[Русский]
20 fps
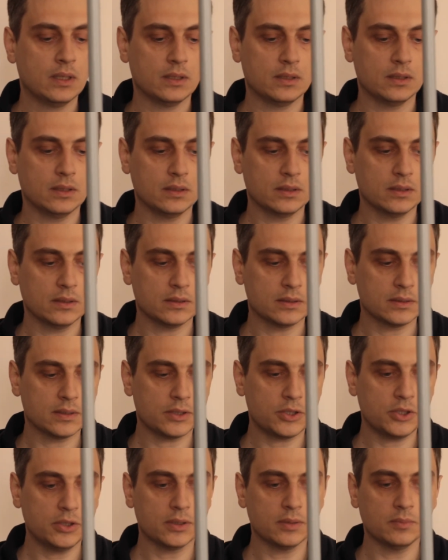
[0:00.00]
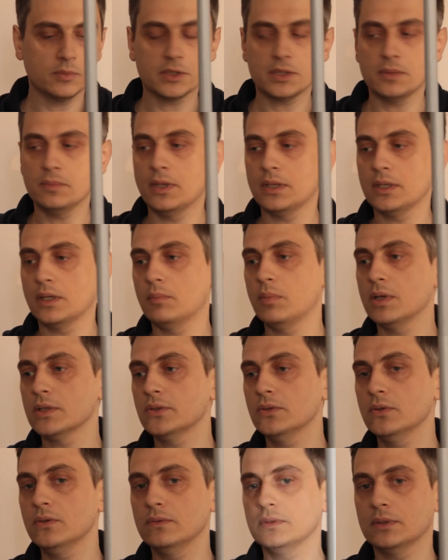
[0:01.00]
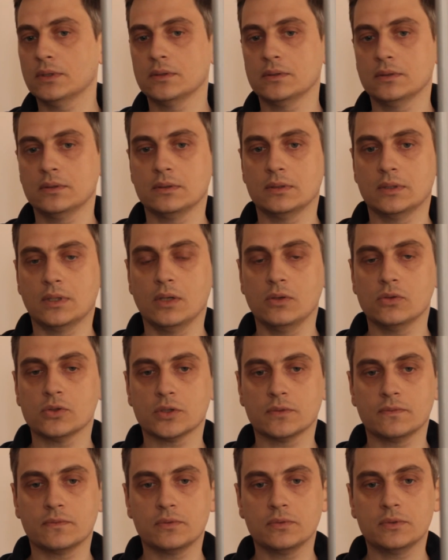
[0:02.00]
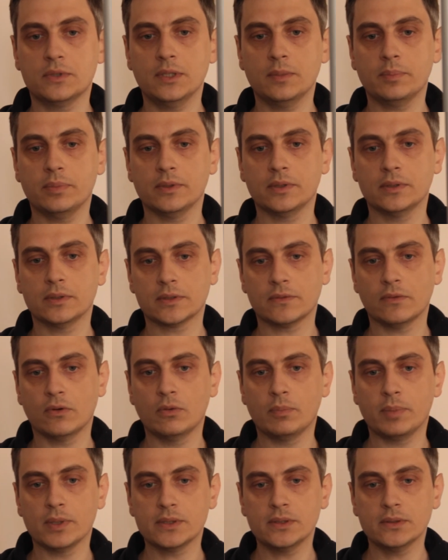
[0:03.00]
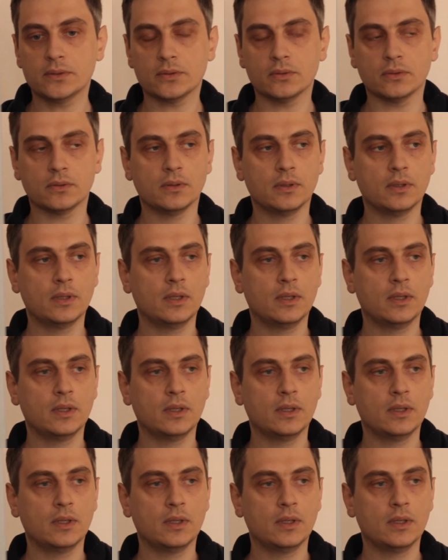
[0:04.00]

Э, защита максимально обоснована, доложит в суде э, свою позицию,